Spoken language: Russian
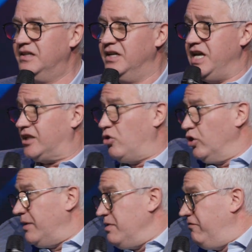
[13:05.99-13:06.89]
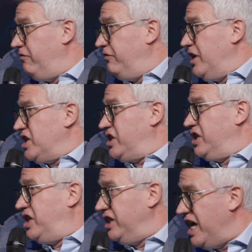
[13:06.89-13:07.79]
и откуда мне вышли?
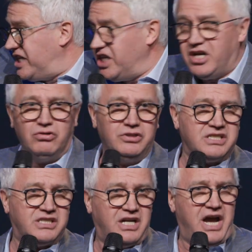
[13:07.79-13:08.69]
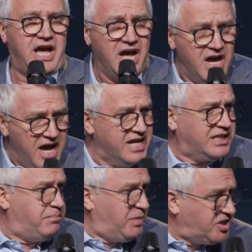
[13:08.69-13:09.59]
Генетика у нас такая.
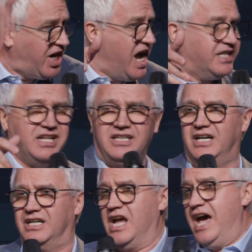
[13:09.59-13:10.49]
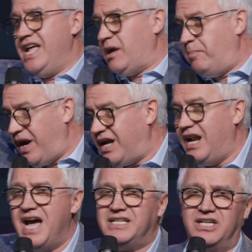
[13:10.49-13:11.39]
Это печать на нас. Это
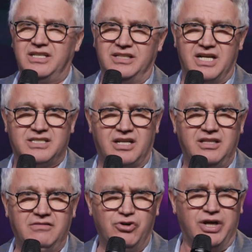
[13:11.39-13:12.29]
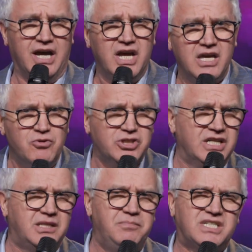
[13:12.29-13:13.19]
проклятие на нас родовое. И можно
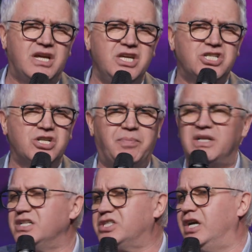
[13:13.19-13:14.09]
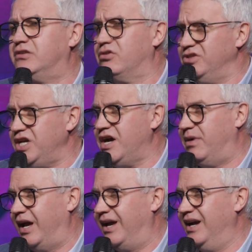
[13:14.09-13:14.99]
это бесконечно продолжать. Друзья
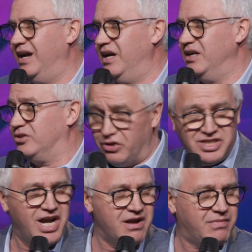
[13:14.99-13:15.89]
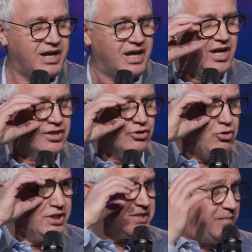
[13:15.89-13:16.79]
мои, друзья мои. Но
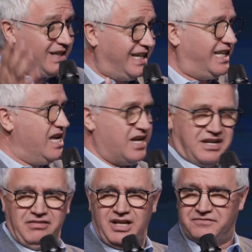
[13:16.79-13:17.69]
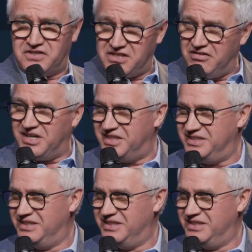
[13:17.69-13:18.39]
голос Мардахея говорит, вставай.